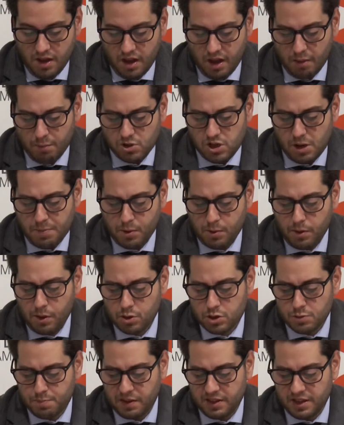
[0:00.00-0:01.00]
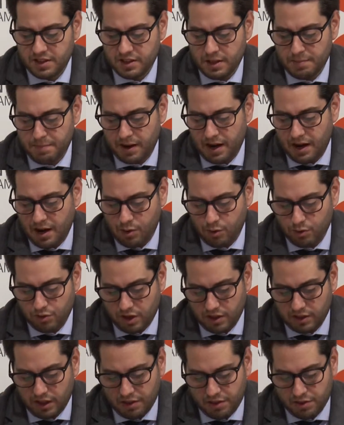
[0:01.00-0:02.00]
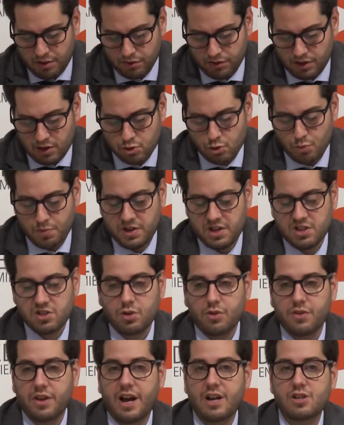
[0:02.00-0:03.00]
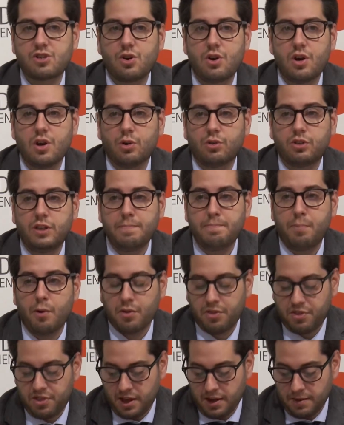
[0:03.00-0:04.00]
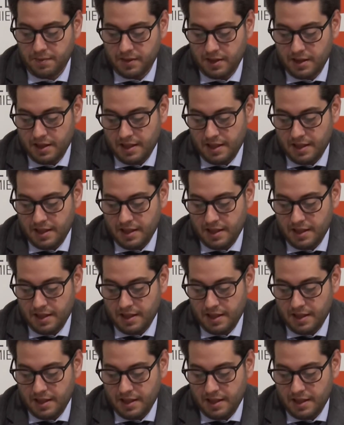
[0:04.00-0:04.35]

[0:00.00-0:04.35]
Hemos aprobado expediente para la contratación del suministro de gasóleo tipo C